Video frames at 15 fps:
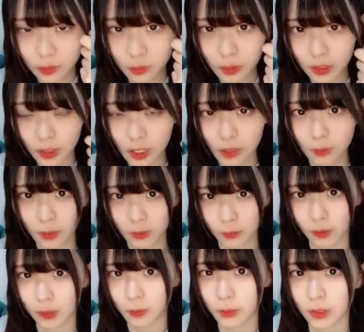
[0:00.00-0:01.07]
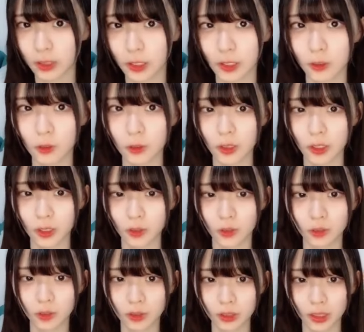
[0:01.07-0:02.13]
尾道ラーメンでも食べたい本家
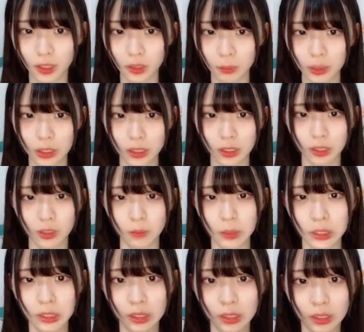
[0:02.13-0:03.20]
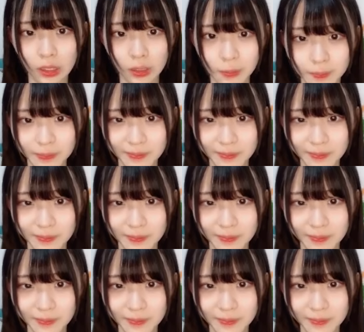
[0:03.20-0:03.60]
の響きっていう店行きたい